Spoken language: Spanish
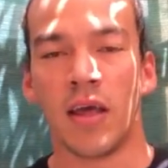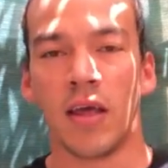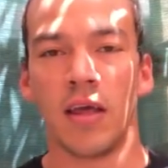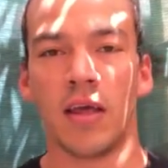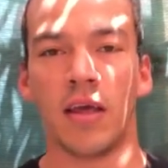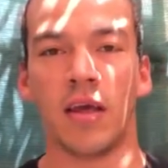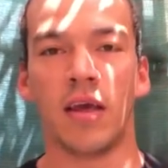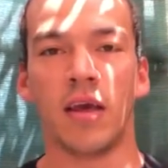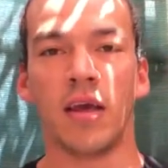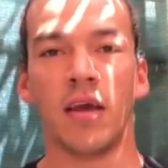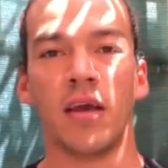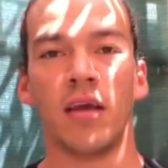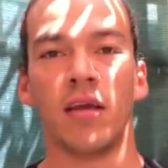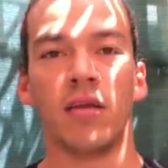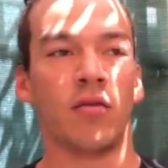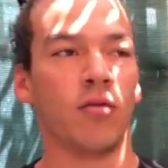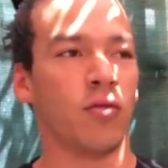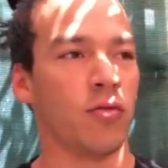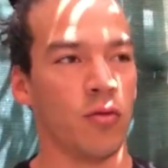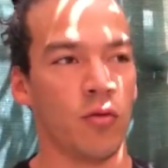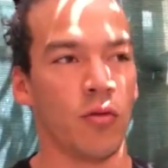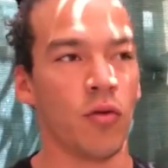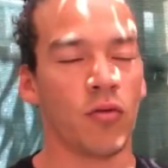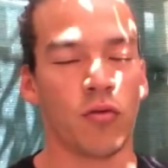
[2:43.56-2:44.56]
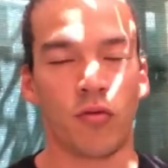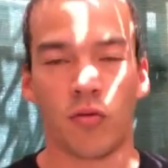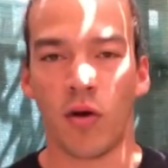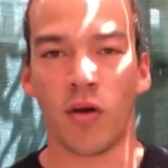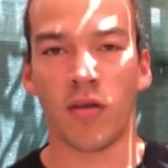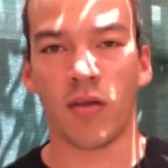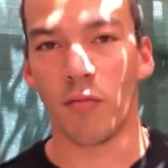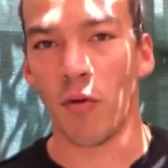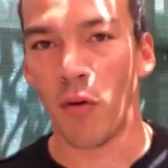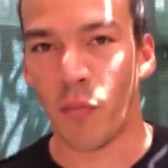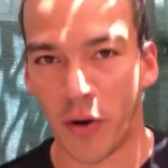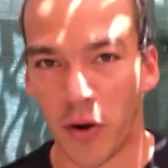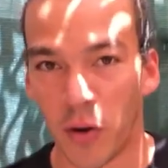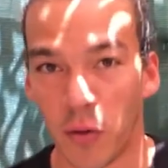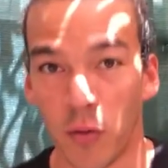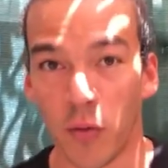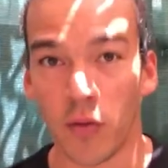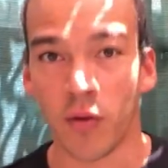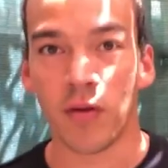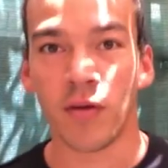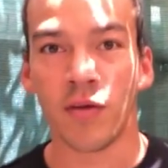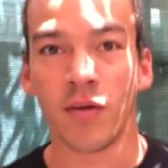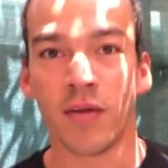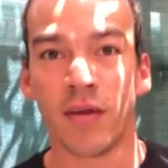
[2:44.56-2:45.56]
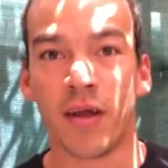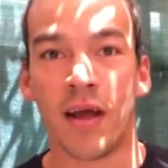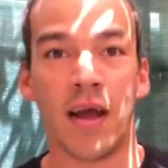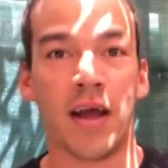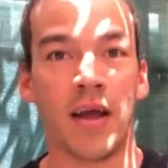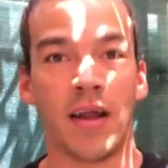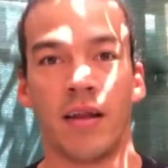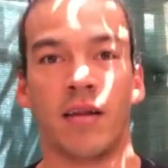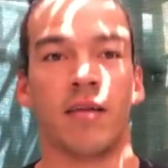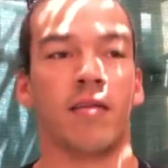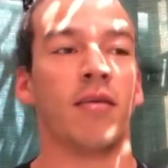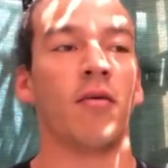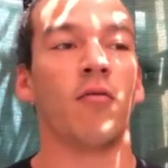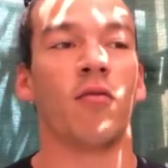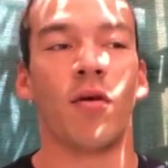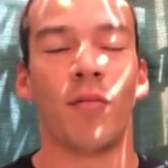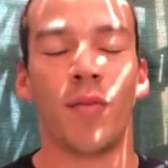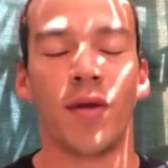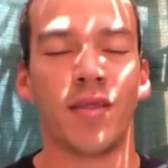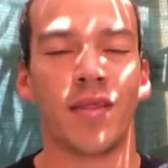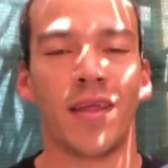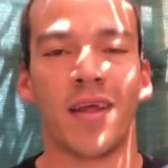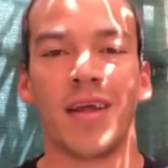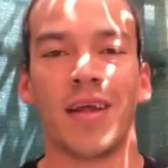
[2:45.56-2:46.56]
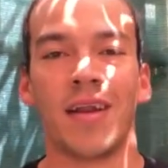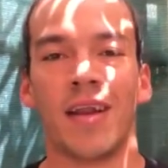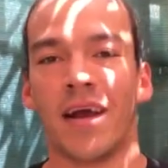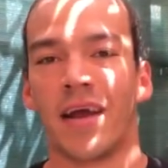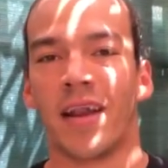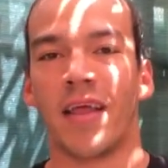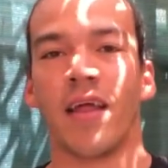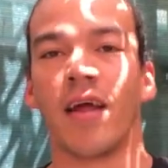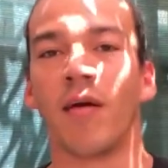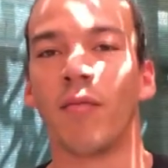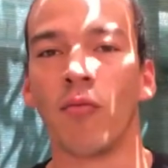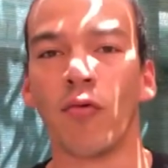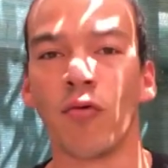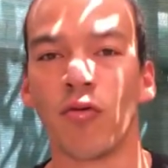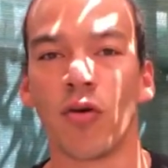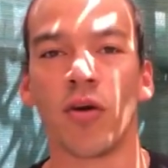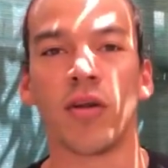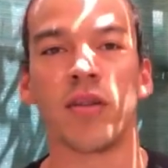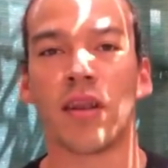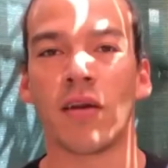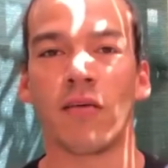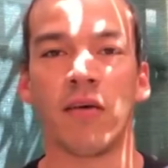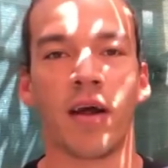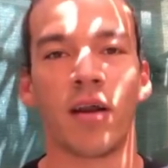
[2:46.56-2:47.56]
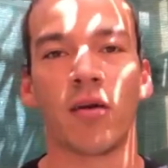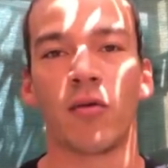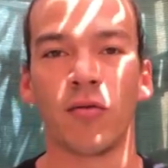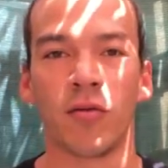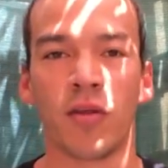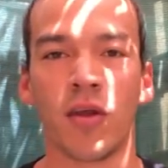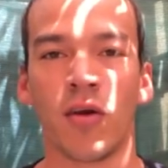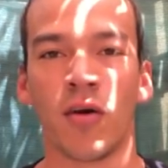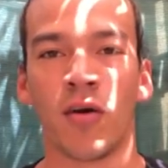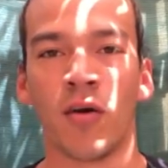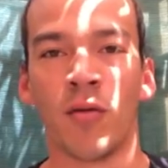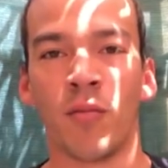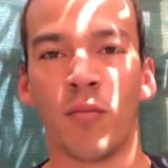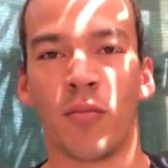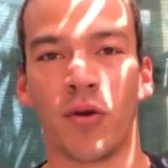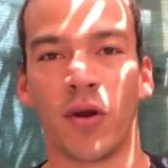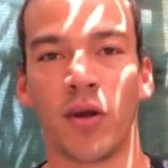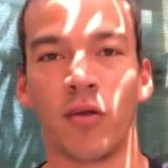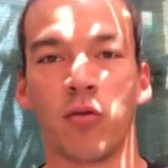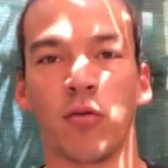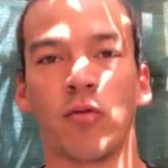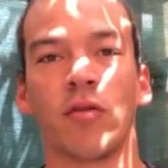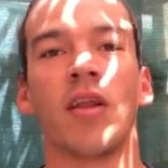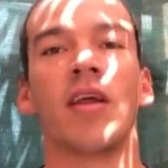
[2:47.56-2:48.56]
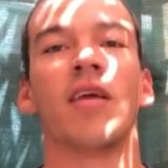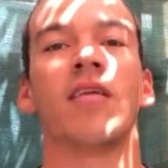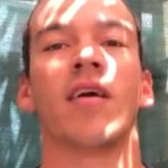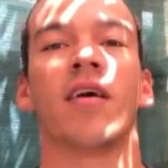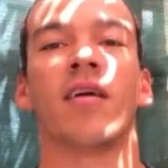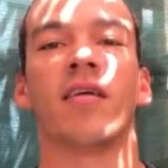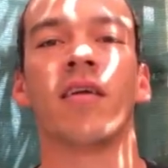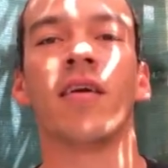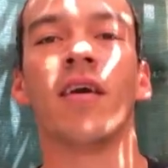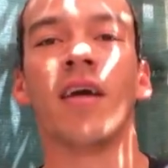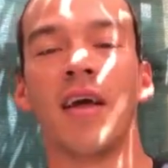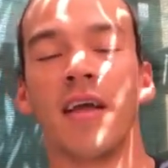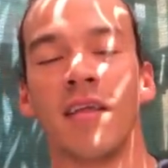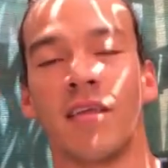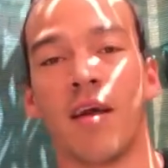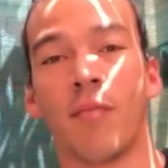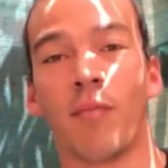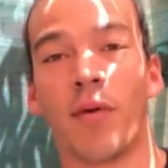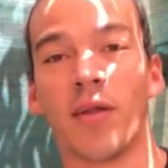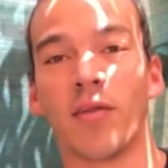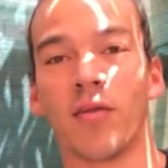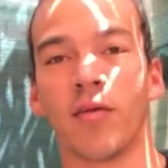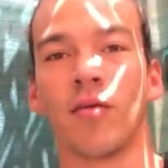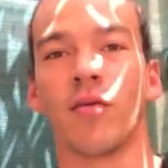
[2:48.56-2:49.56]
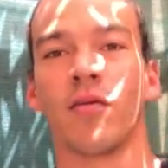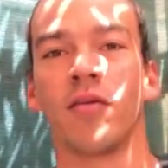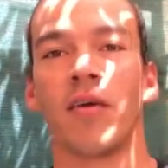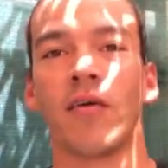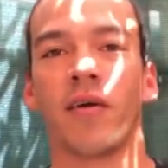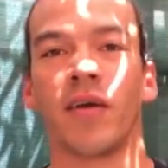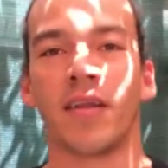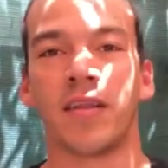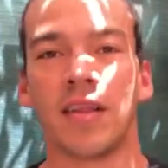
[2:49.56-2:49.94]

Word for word: y nosotros hacemos parkour, eh, seguramente le agradará mucho el trabajar contigo, porque tú utilizas zapatos, ¿sabes?